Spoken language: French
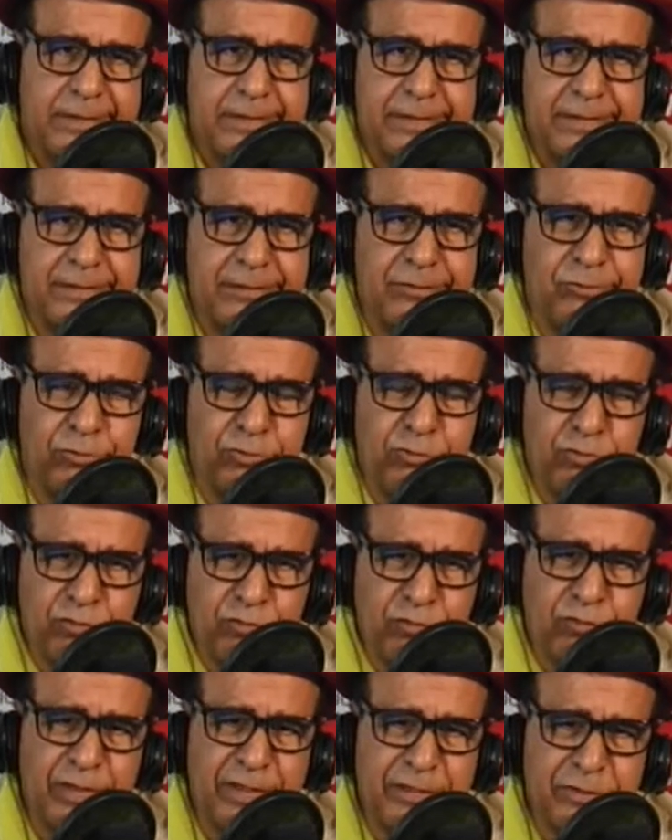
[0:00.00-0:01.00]
de
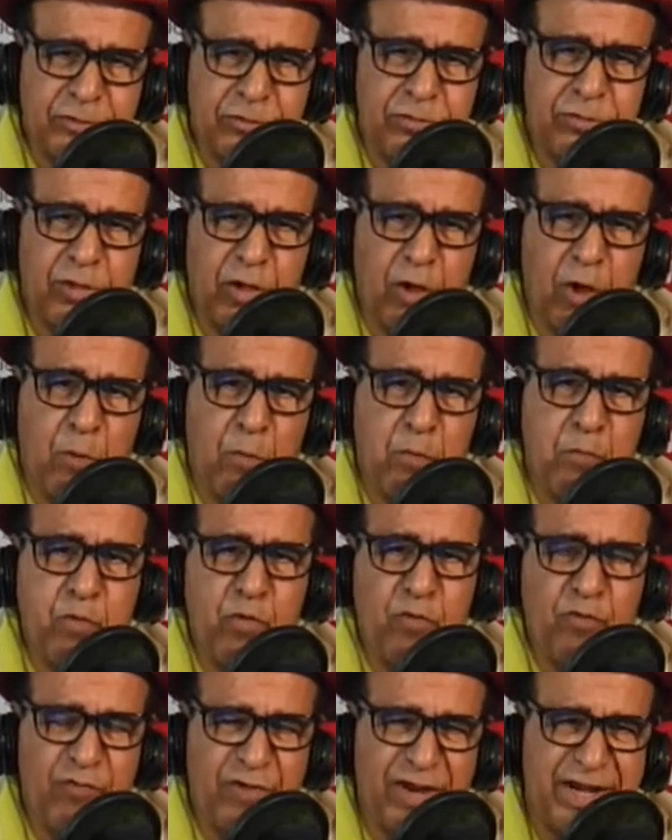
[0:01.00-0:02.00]
toute façon, on
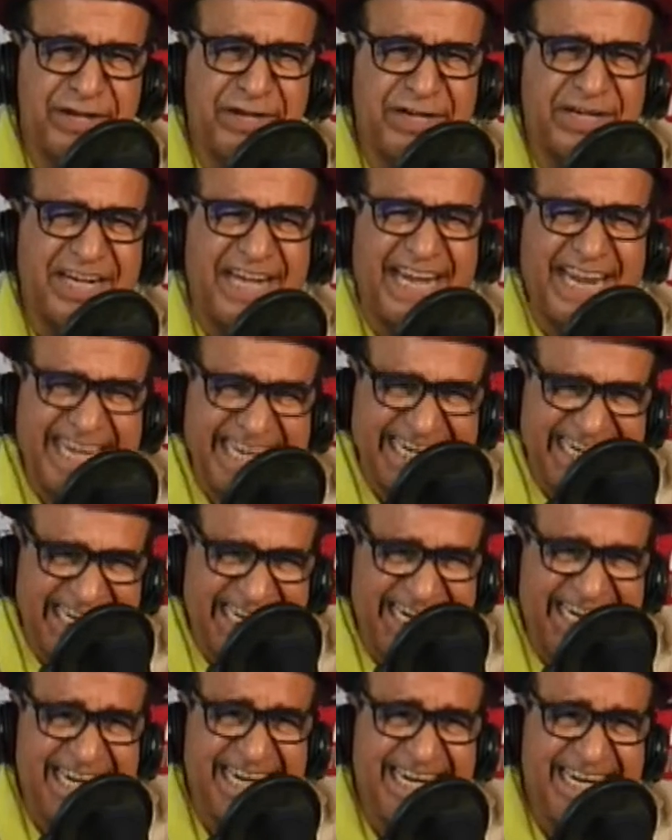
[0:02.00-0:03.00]
pouvait
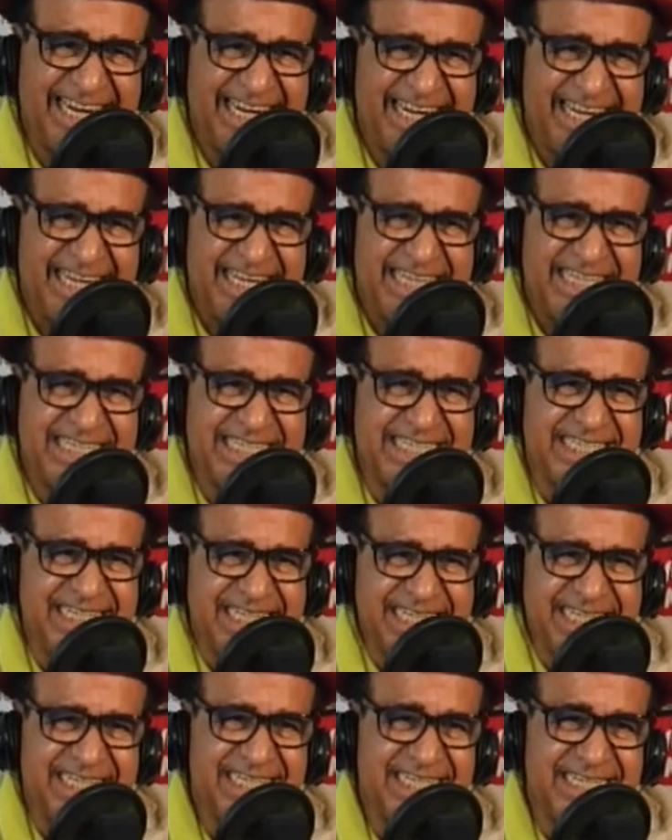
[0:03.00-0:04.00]
régler
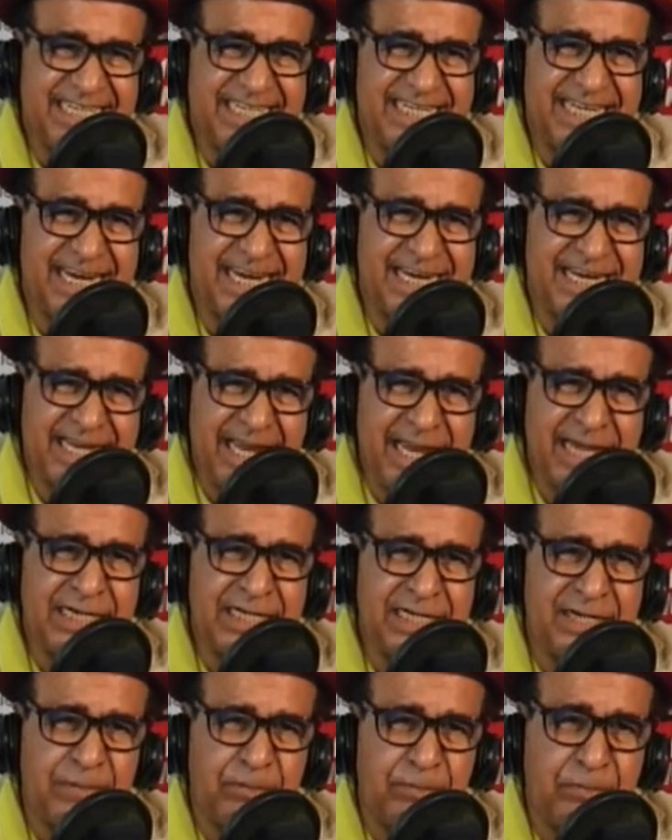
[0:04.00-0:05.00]
si quelqu'un
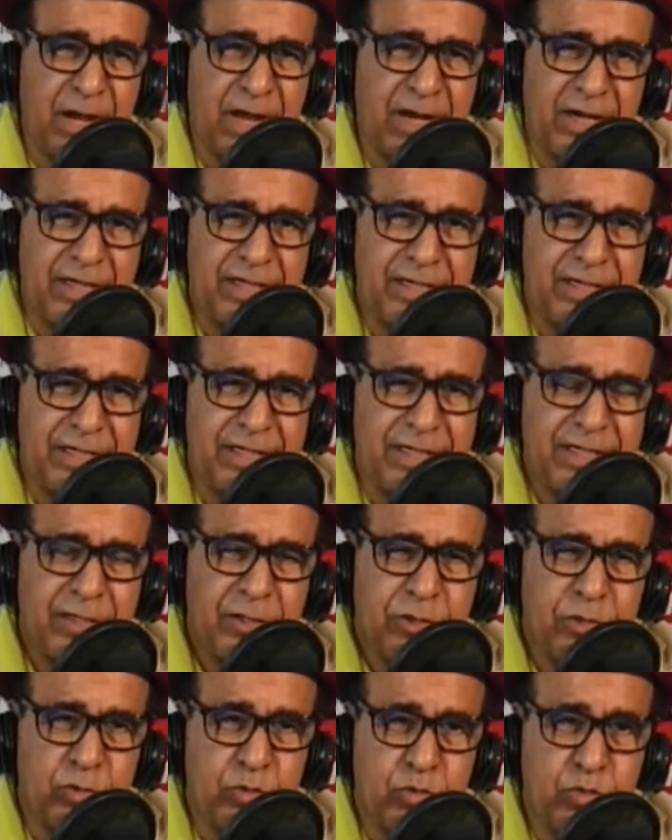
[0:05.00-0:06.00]
parlait
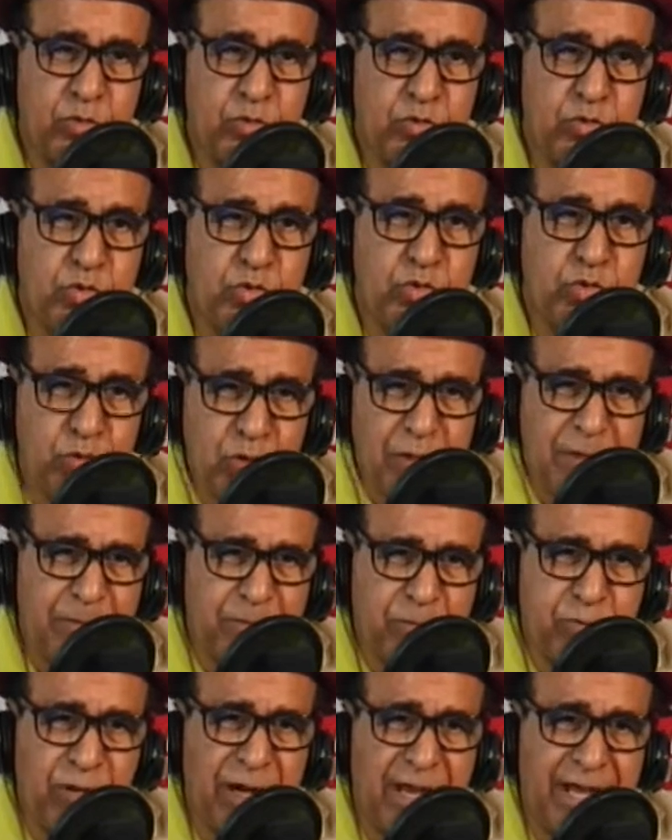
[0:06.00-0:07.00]
de tous les
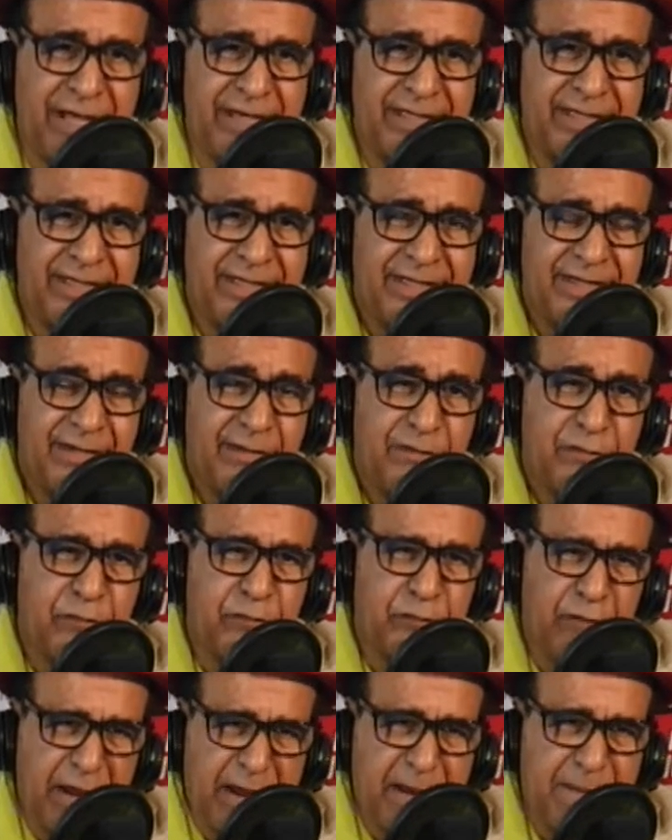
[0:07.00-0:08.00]
points
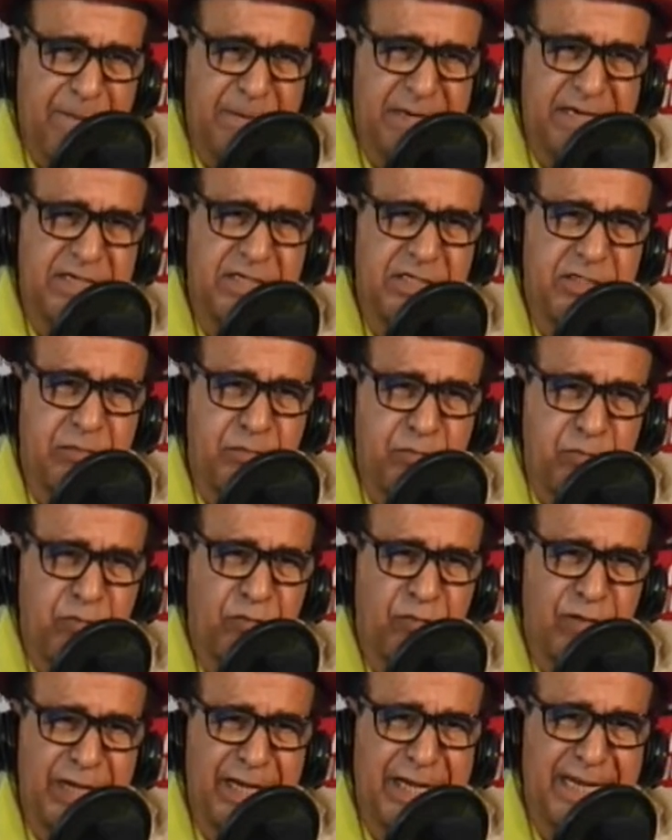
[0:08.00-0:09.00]
faibles qui
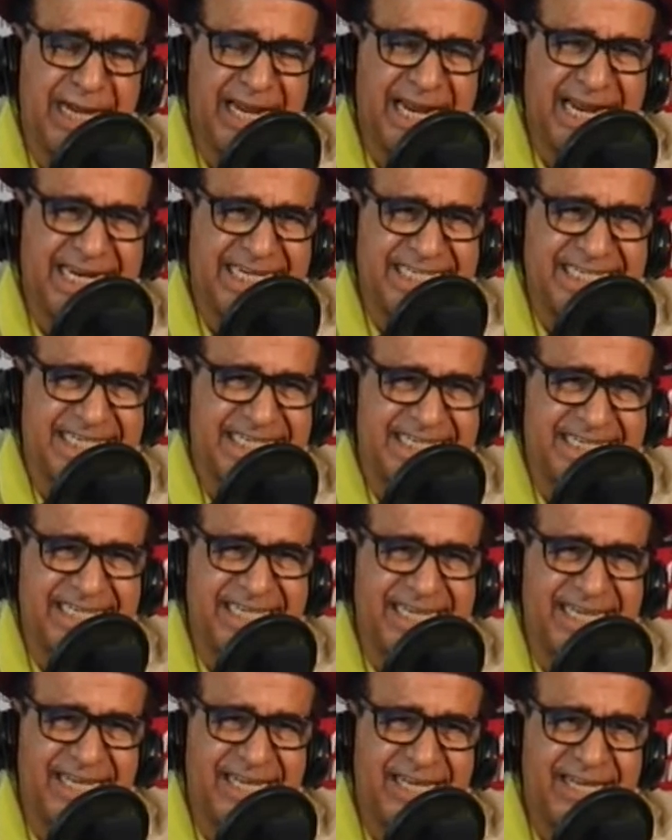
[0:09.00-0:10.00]
pouvaient
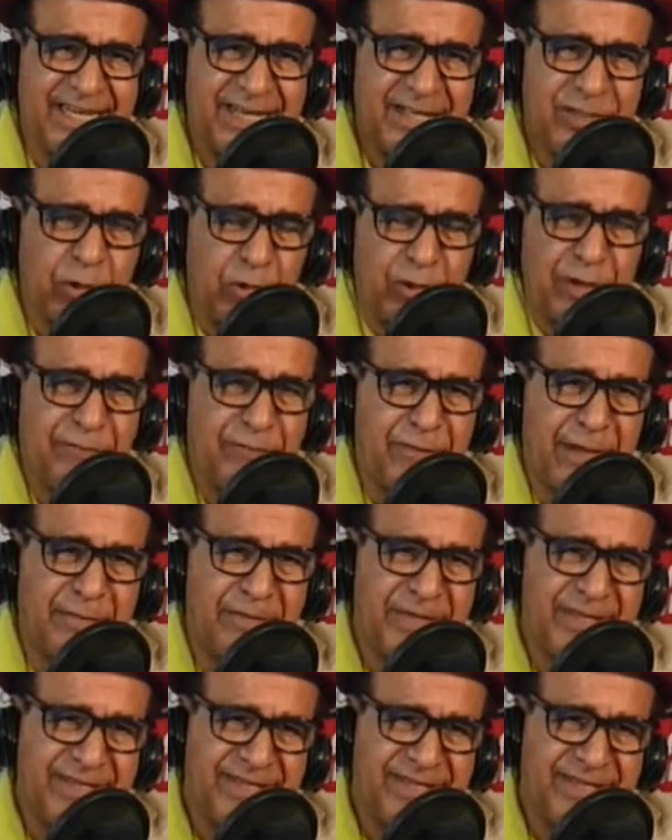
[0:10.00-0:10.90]
exister dans la famille,